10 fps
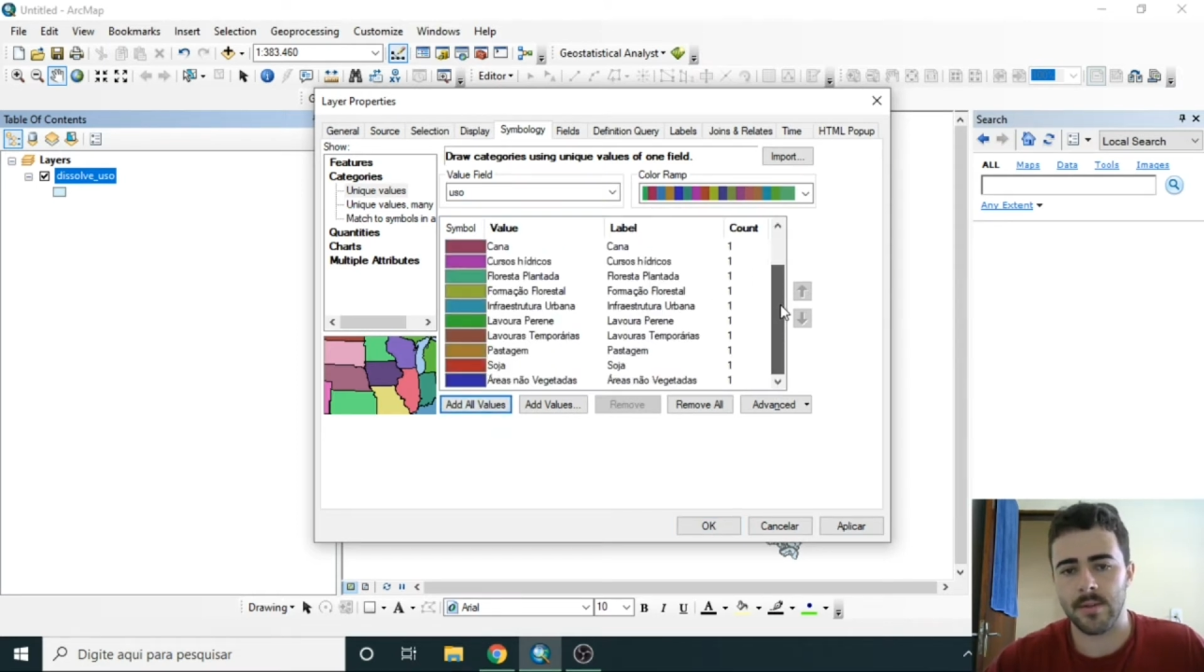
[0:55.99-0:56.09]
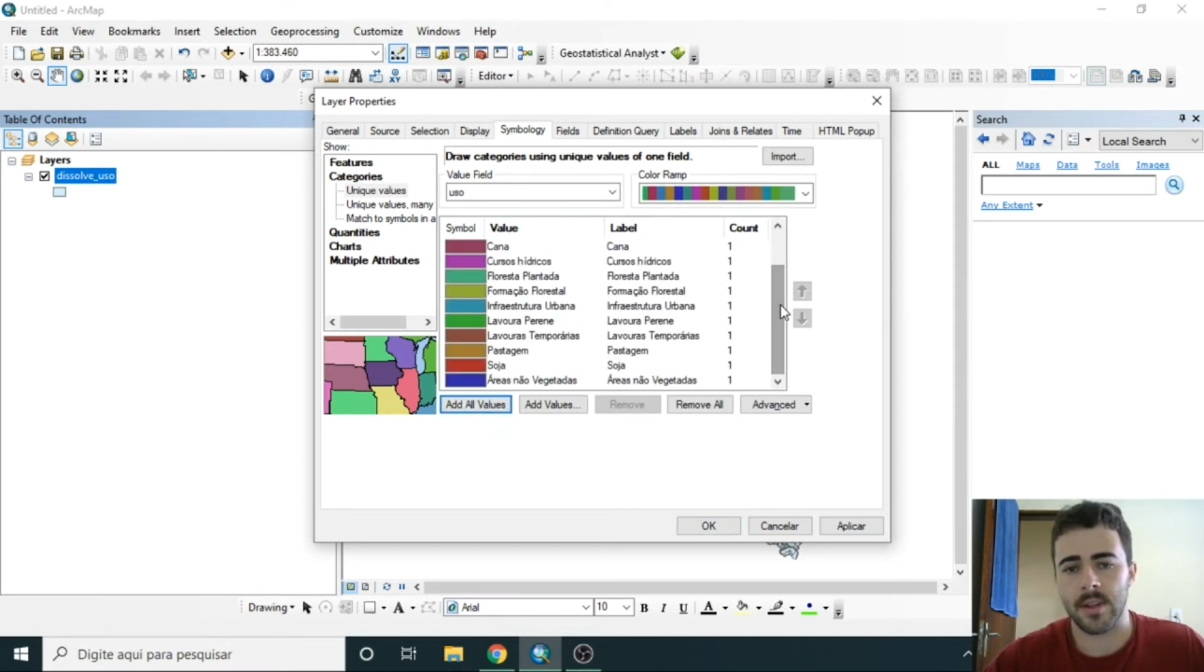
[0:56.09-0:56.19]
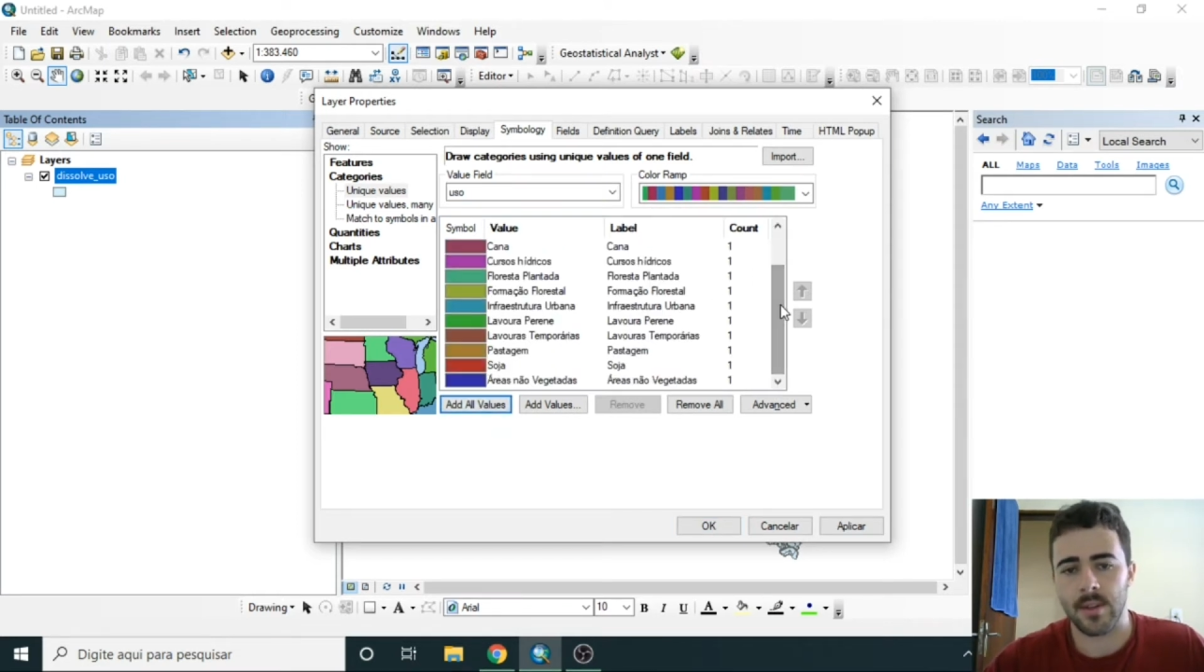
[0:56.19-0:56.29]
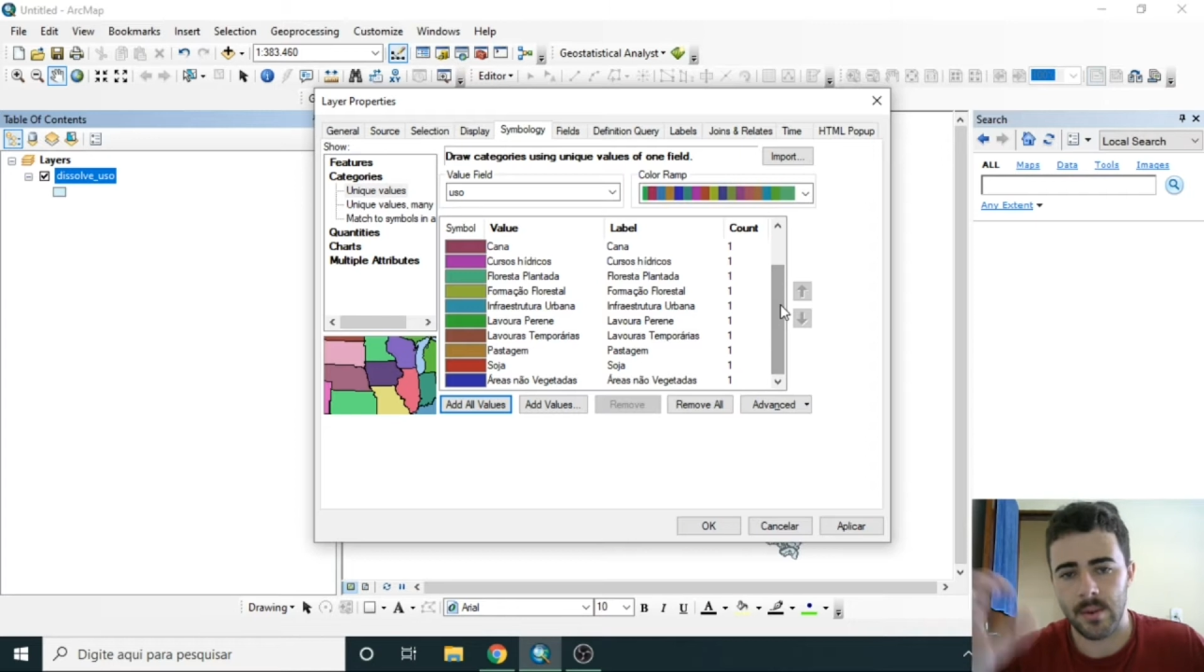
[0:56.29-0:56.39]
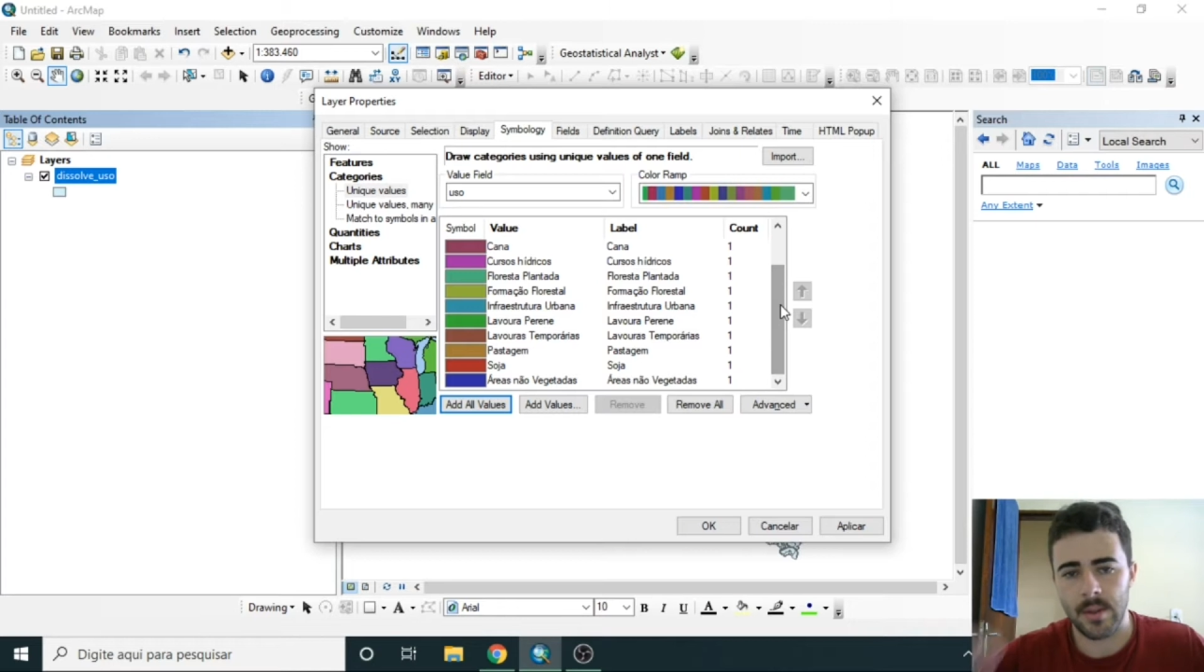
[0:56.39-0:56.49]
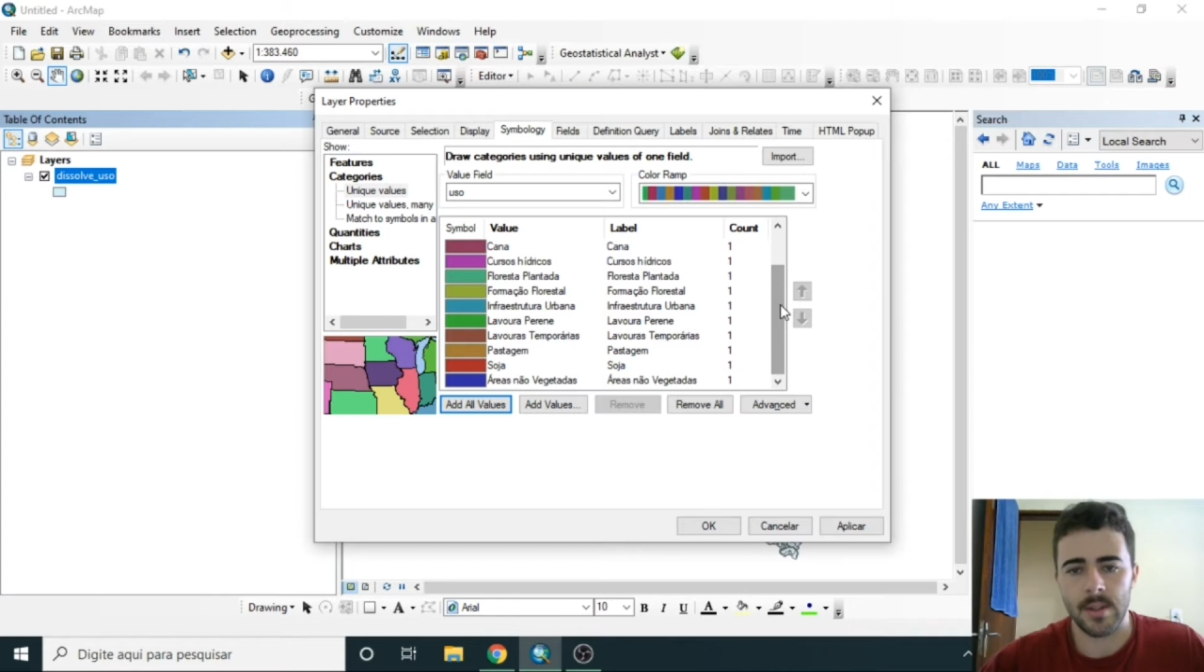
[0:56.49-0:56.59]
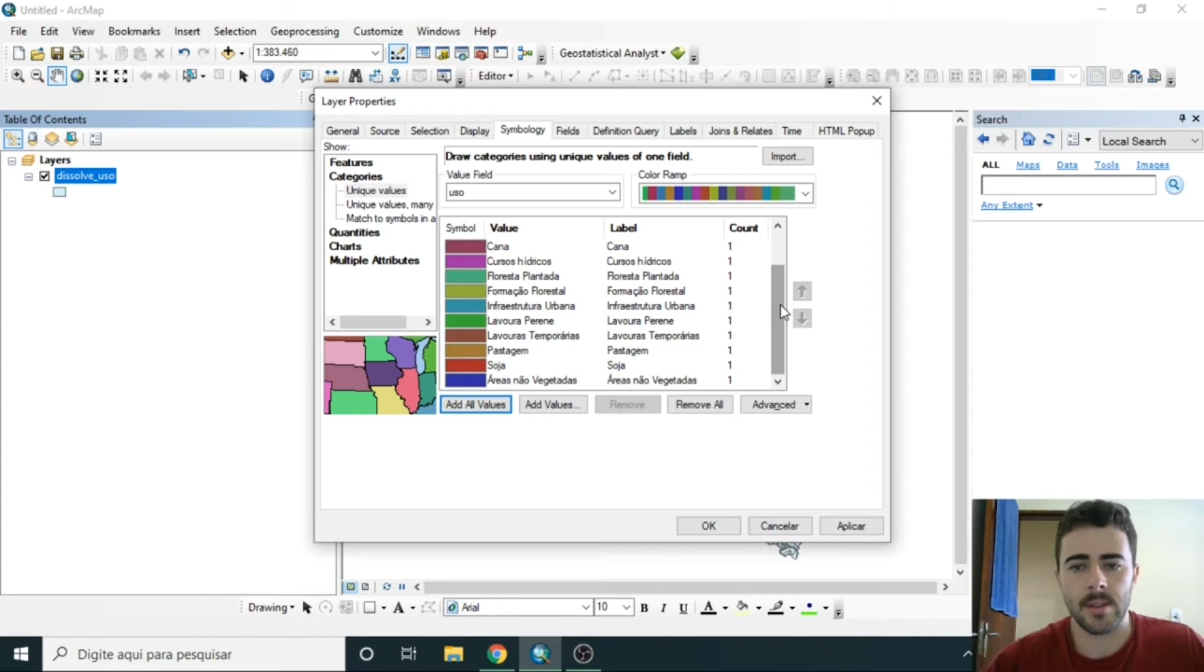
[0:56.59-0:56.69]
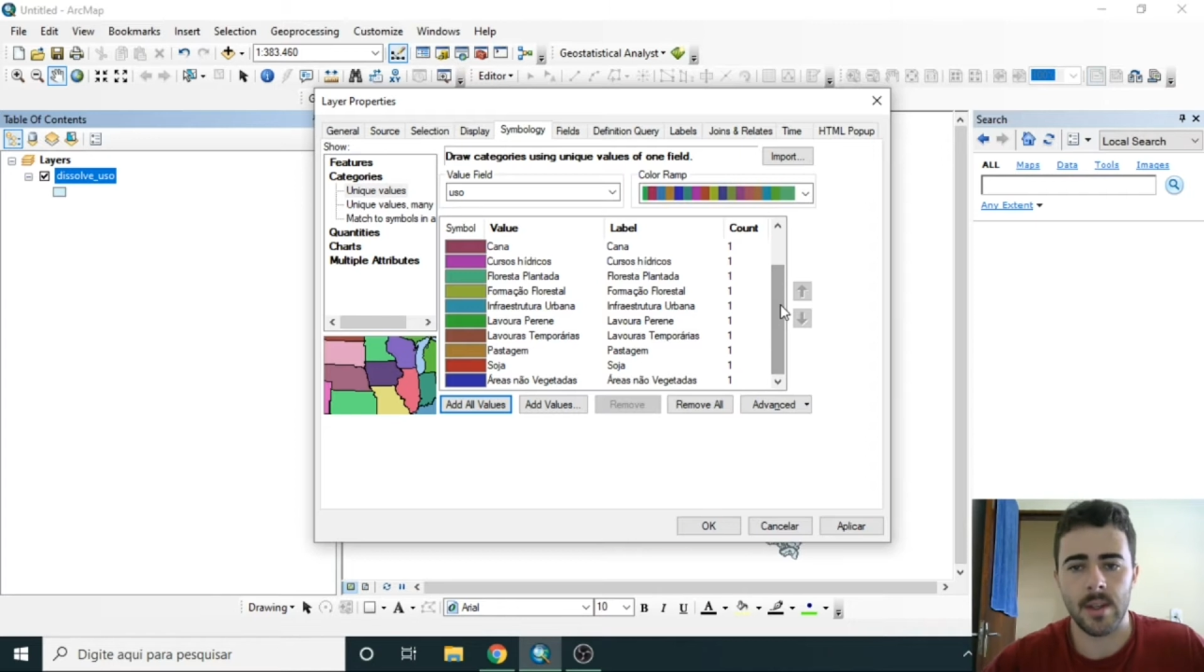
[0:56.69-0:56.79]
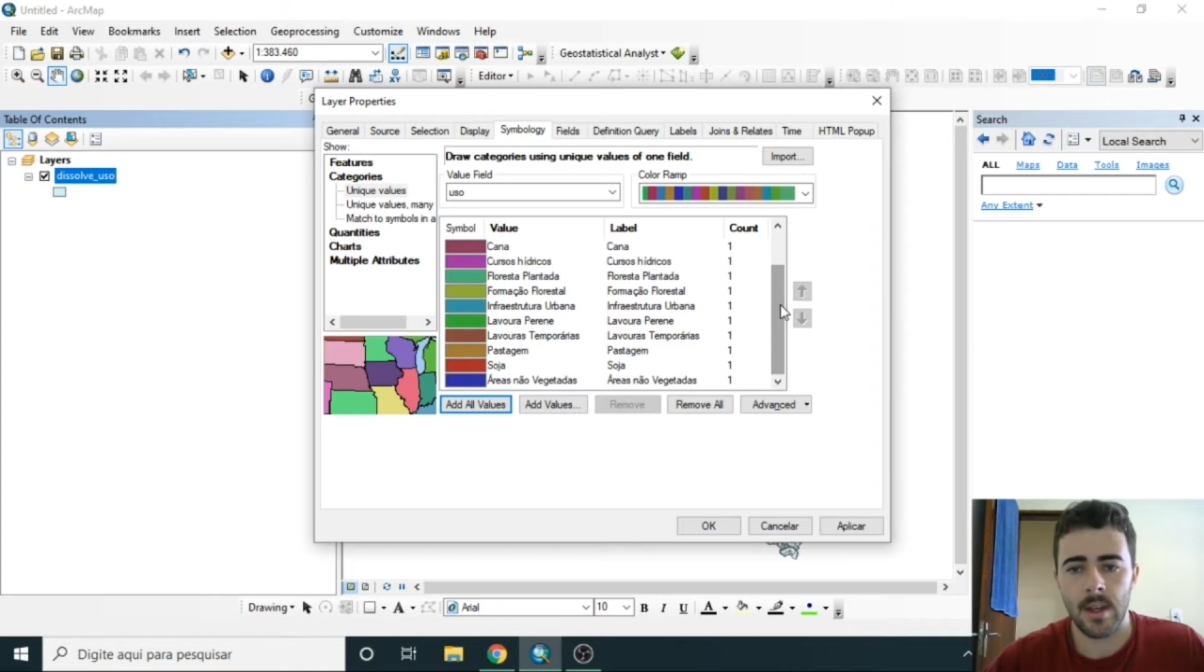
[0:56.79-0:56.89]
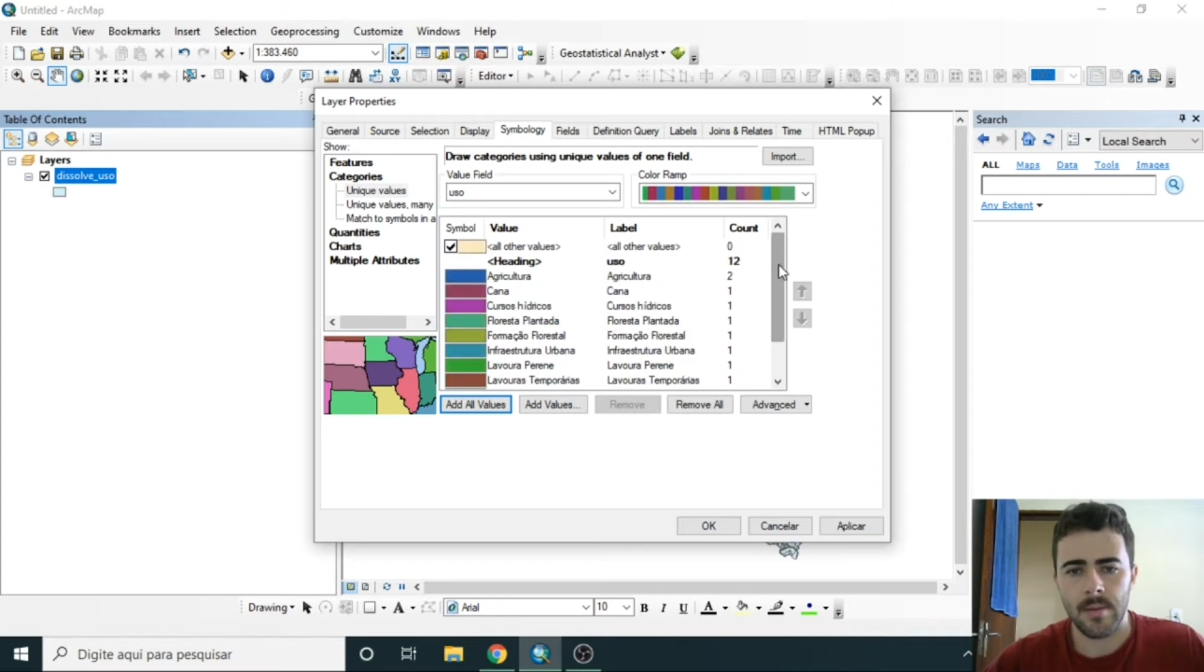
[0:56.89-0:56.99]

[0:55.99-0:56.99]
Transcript: feições.